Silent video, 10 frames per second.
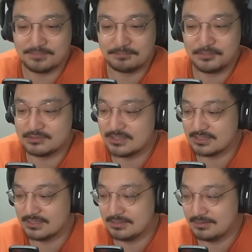밥
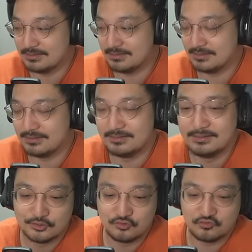먹다가
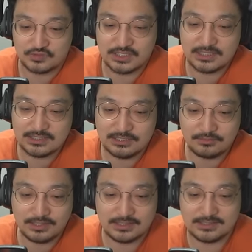
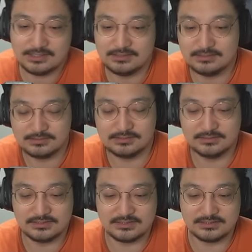주작이라고
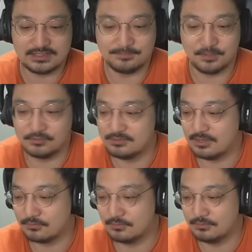하기에는 진짜 병원
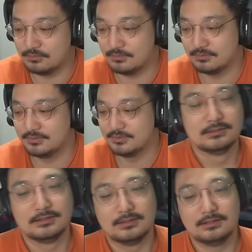같고
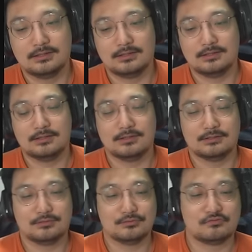아
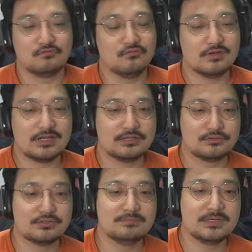이게 또 중국이라서
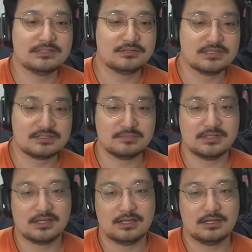또 신빙성이
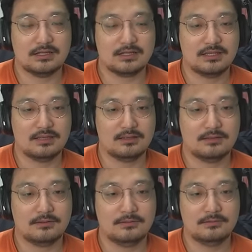있습니다 이게
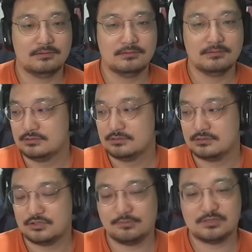어
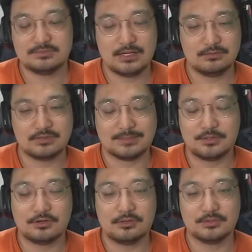쇠붙이 말고는 다
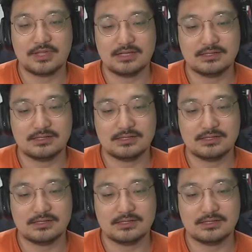먹어본 다는